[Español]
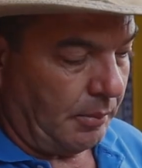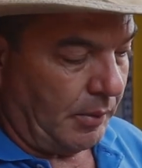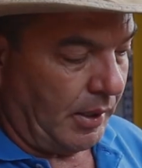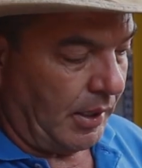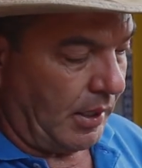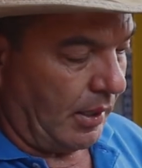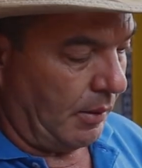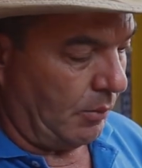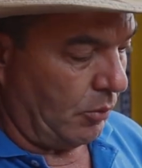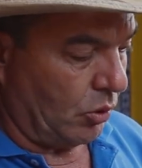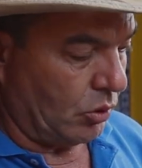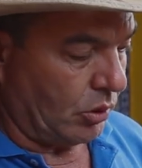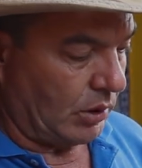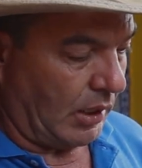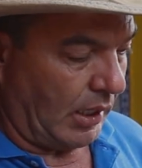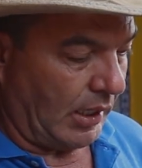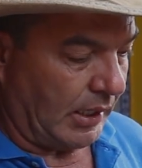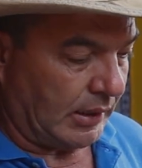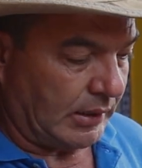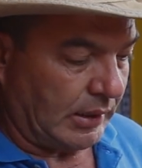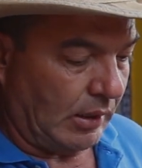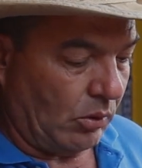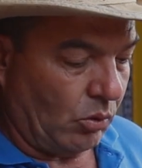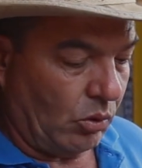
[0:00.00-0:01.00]
miremos que
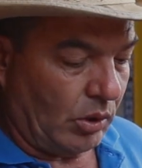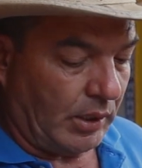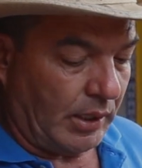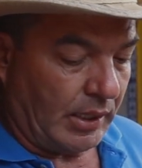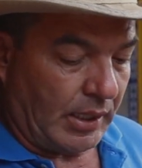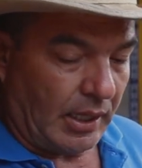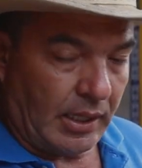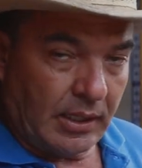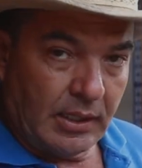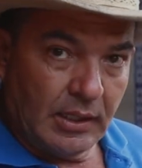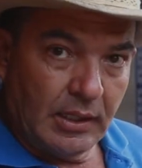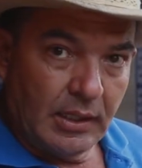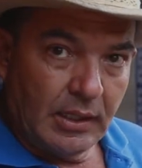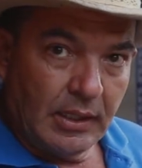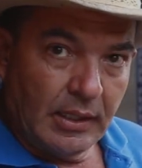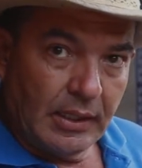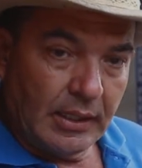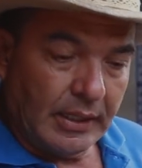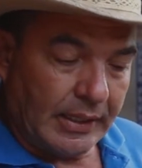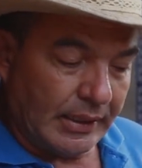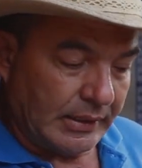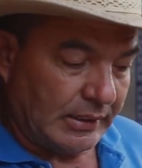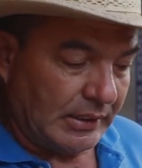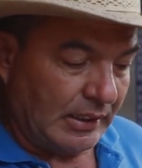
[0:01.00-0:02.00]
la seguridad
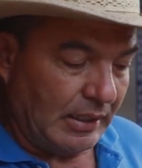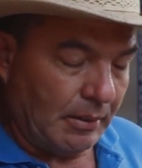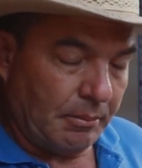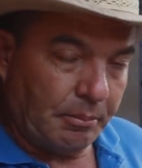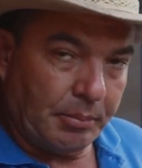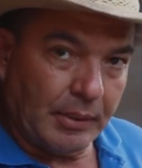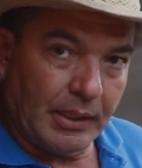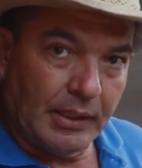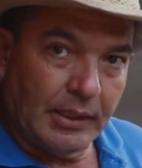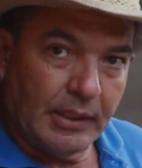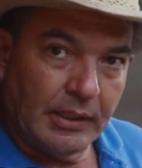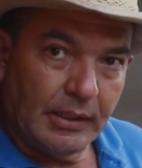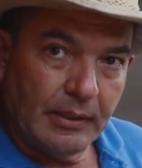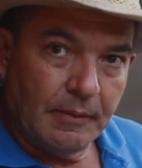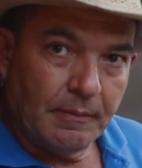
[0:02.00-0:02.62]
que siempre